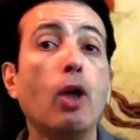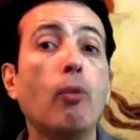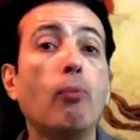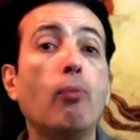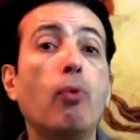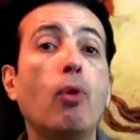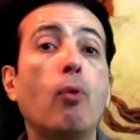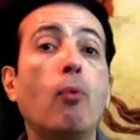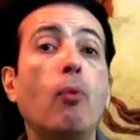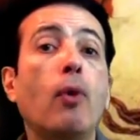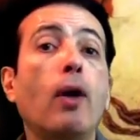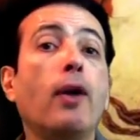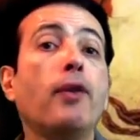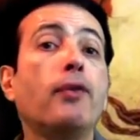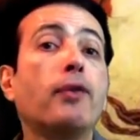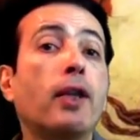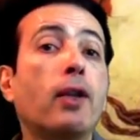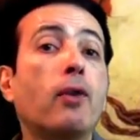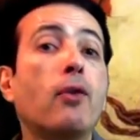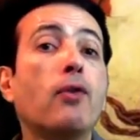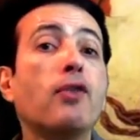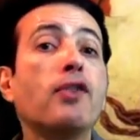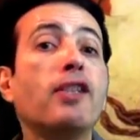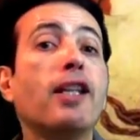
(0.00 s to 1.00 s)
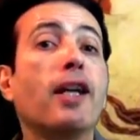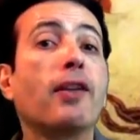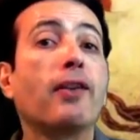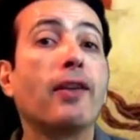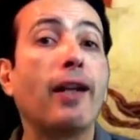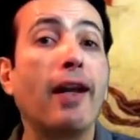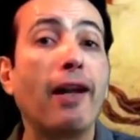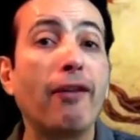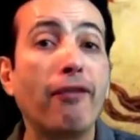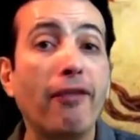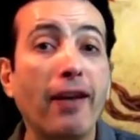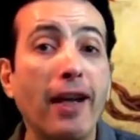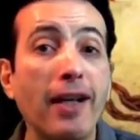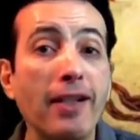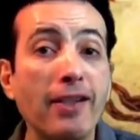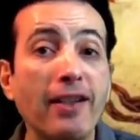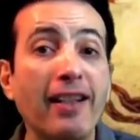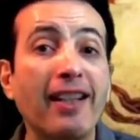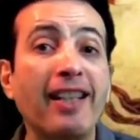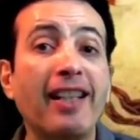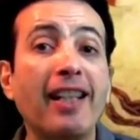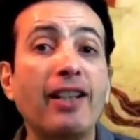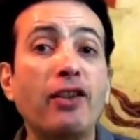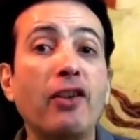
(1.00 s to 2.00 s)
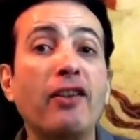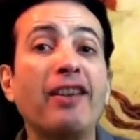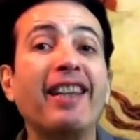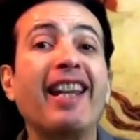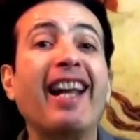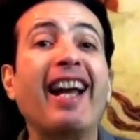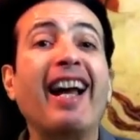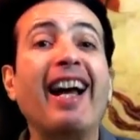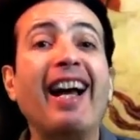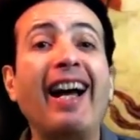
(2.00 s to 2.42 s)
Pour moi, en ce qui concerne la France, qui est un des